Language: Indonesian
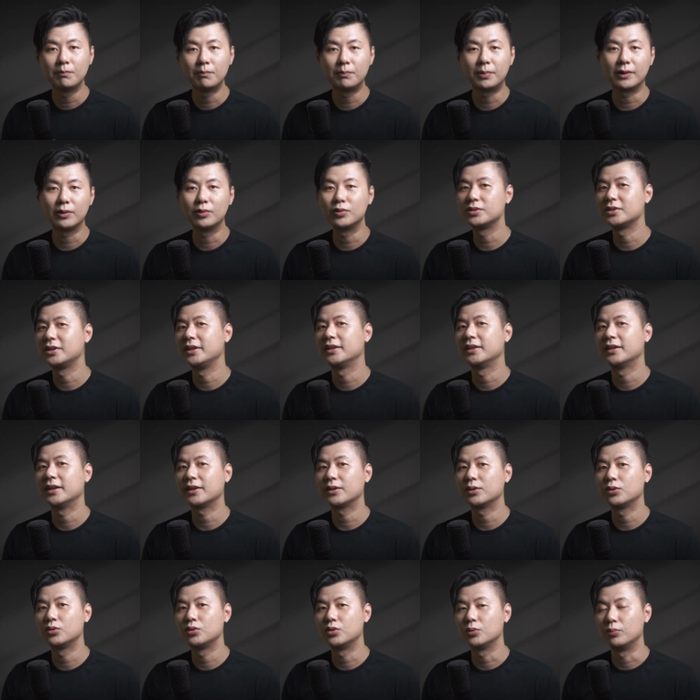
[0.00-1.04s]
perlu
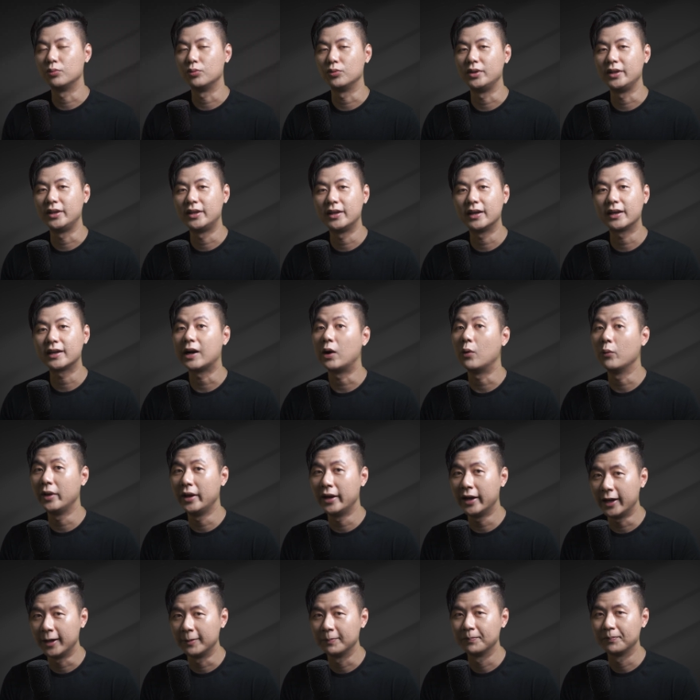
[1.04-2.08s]
sekitar 73
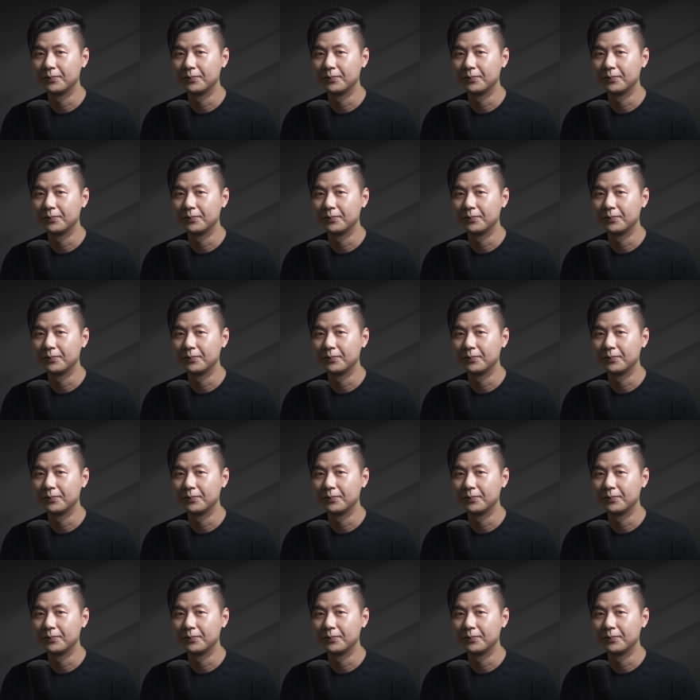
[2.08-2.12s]
kWh.